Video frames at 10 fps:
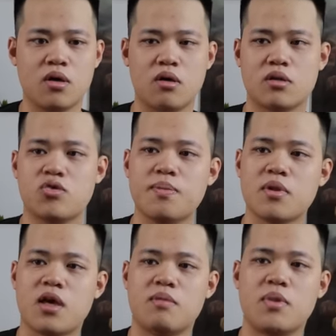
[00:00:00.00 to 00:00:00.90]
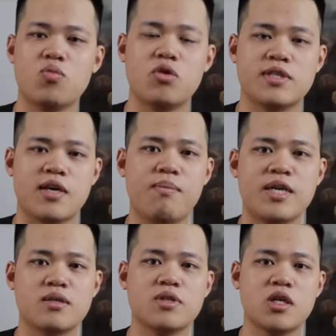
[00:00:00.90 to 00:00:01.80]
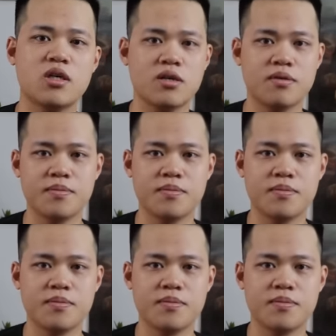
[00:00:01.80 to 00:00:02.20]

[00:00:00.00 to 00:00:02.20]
Còn tuyếp này mình mua với giá là 750.